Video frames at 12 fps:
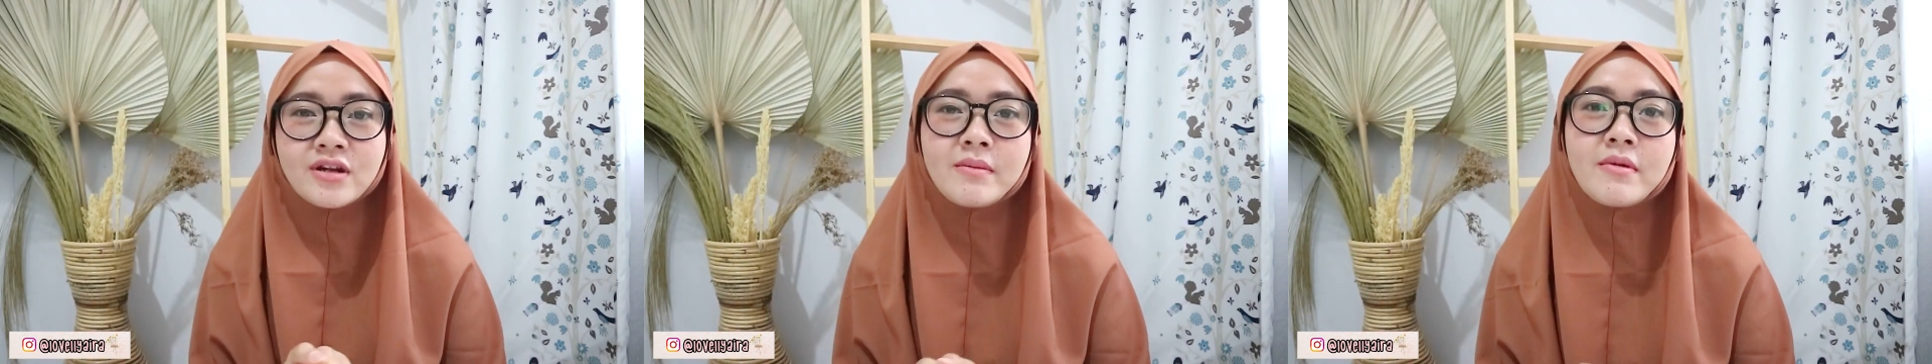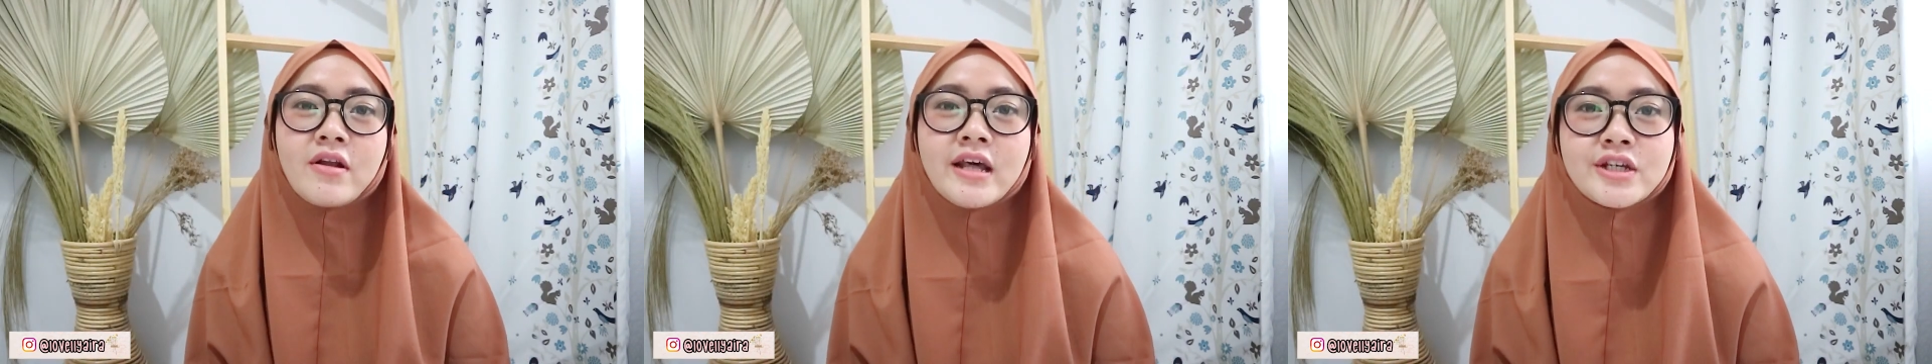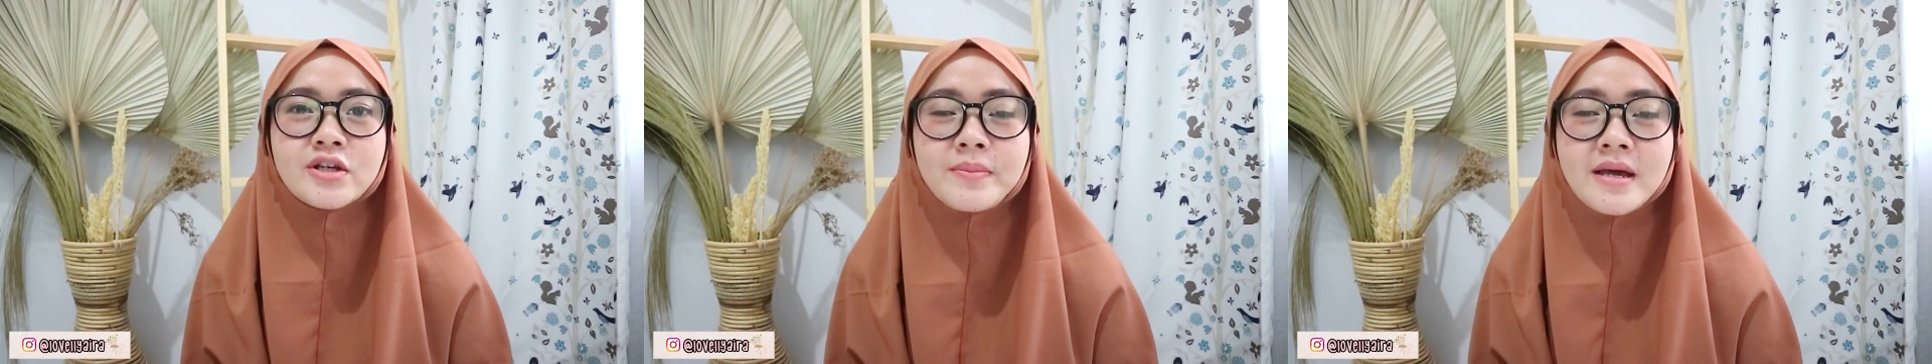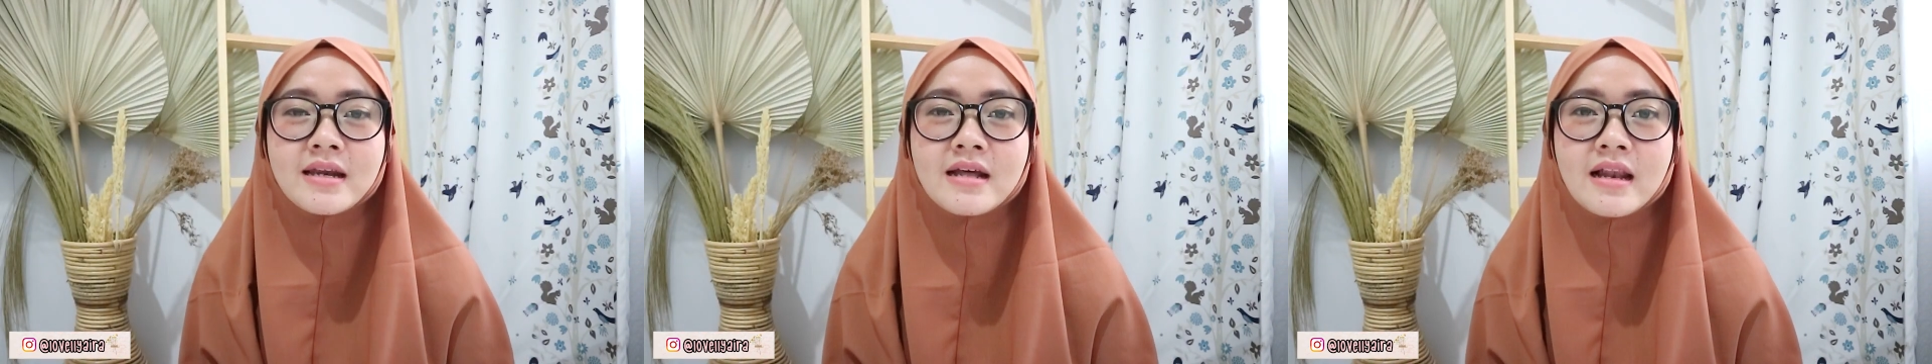nama online
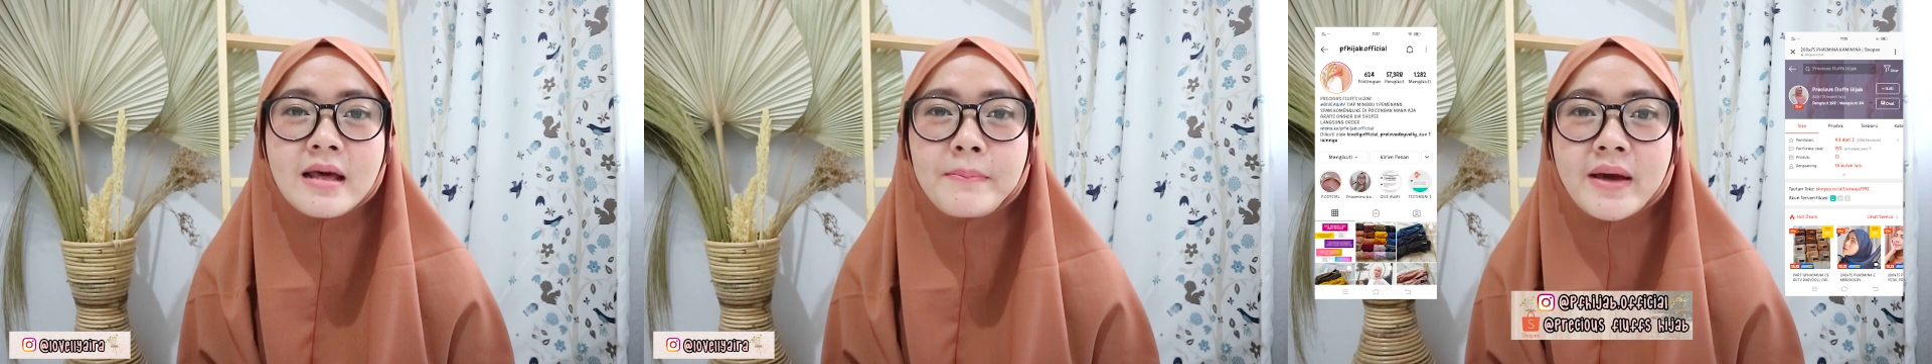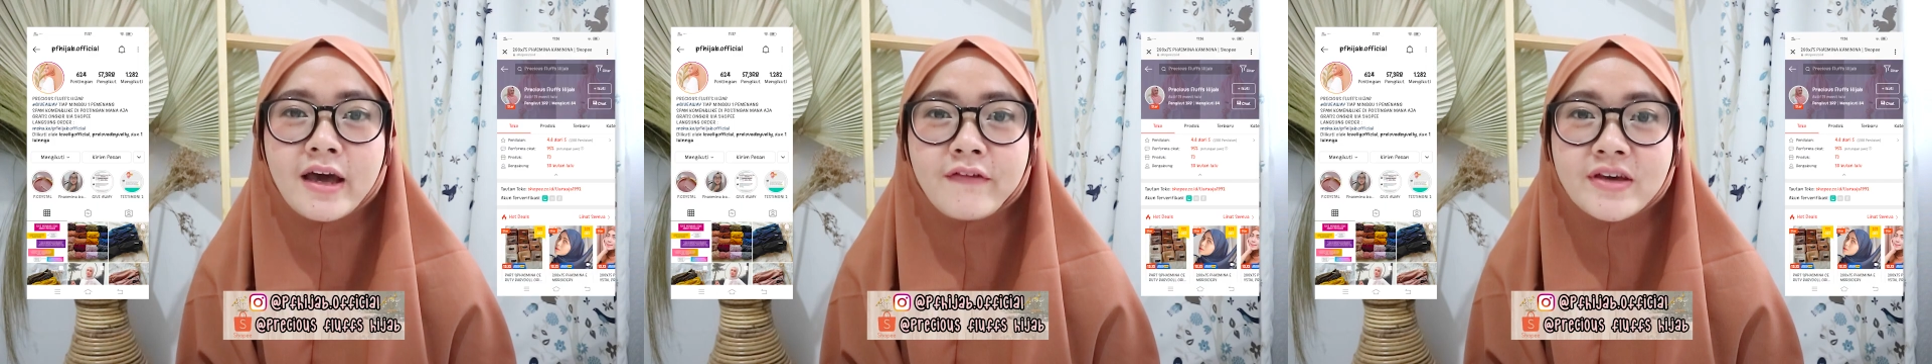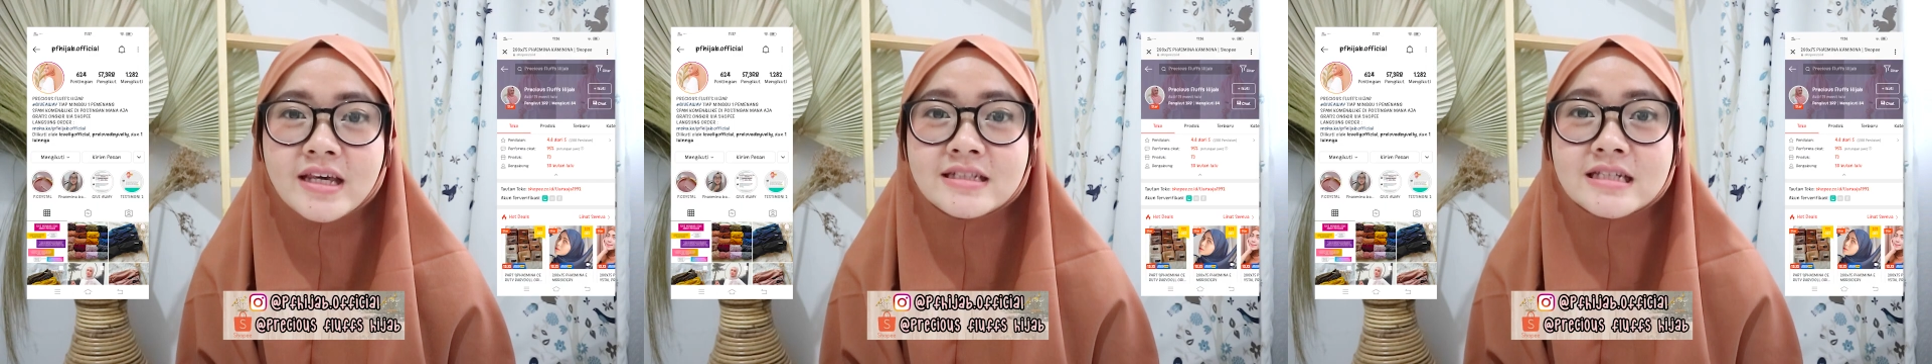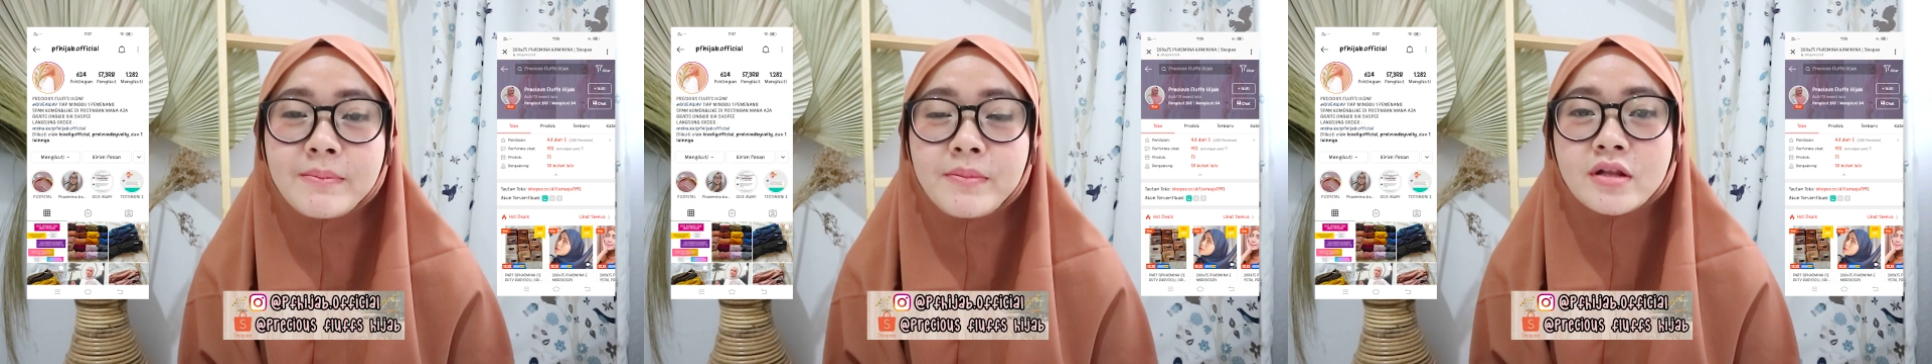shopnya adalah pf
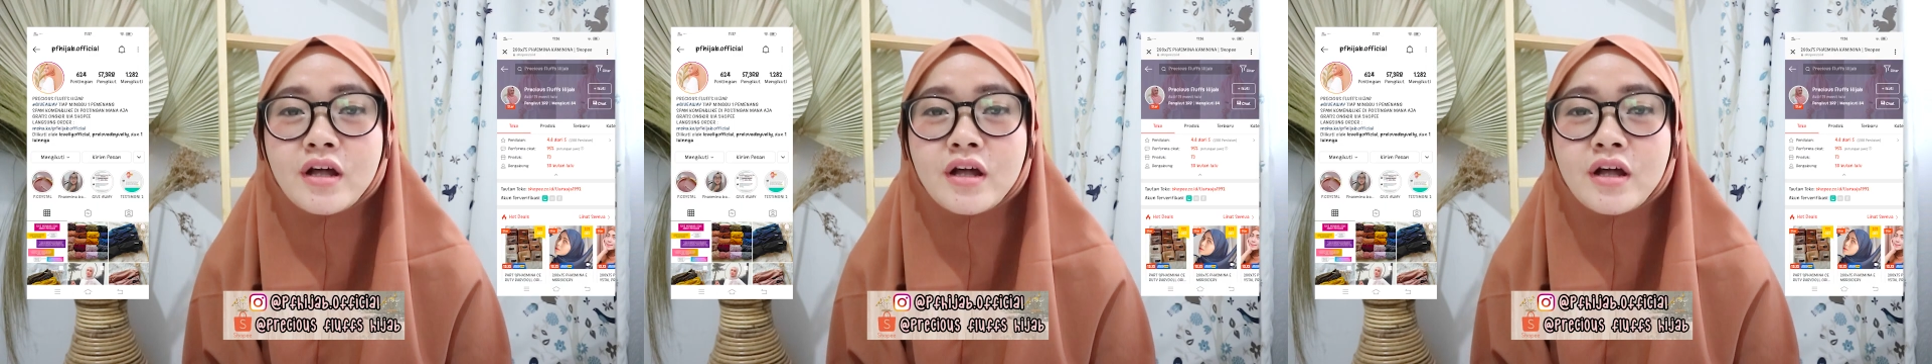hijab